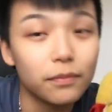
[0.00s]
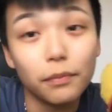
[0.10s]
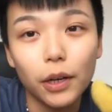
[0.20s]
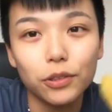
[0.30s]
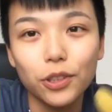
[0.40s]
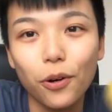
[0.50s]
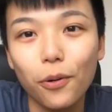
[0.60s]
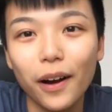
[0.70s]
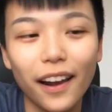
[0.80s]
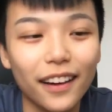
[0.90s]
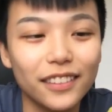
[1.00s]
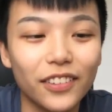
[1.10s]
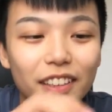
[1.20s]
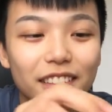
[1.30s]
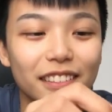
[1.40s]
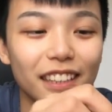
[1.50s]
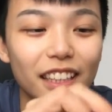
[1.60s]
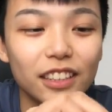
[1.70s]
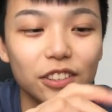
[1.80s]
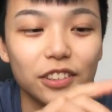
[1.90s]
没有臭味啦，反正
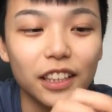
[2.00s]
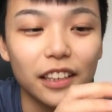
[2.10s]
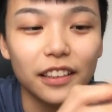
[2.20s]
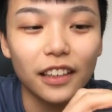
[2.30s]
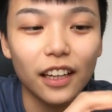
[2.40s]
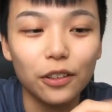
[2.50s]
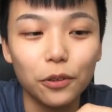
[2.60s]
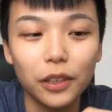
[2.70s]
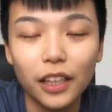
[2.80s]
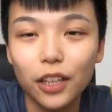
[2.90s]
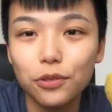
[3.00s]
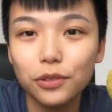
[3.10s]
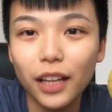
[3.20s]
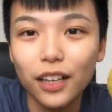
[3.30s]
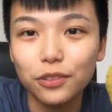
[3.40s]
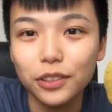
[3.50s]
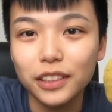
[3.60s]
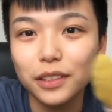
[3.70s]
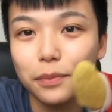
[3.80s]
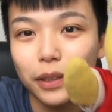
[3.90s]
就是跟了他很多年，他去大学
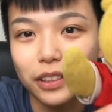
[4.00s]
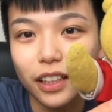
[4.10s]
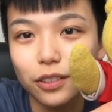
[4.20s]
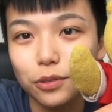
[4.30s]
也是抱着他